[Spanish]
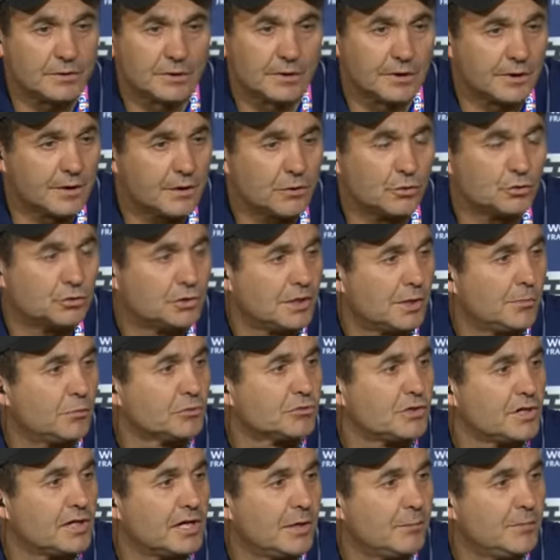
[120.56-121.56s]

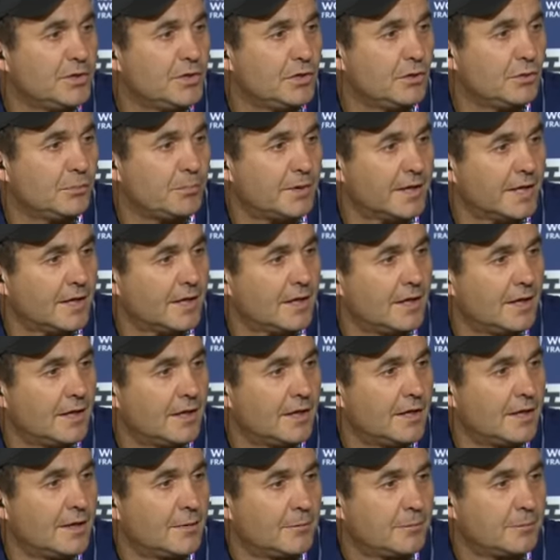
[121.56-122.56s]
encontramos el camino para,
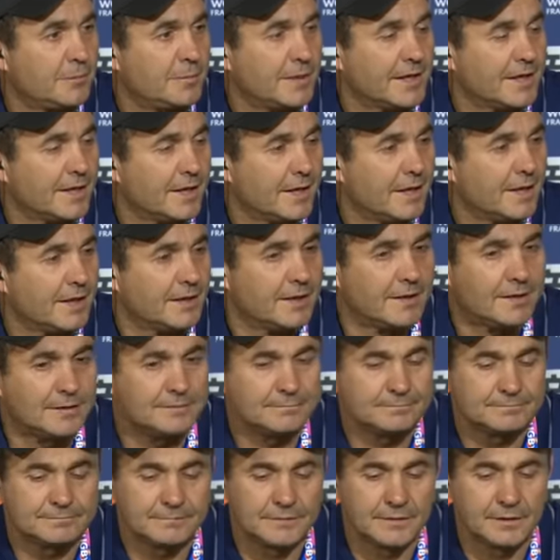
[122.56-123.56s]
para
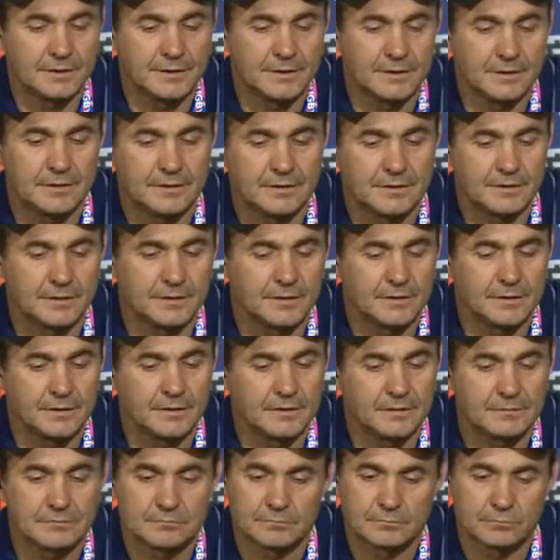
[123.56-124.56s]

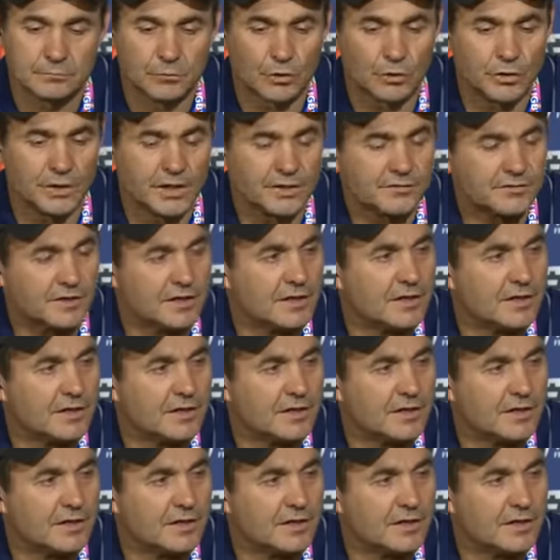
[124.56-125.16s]
este, poder hacer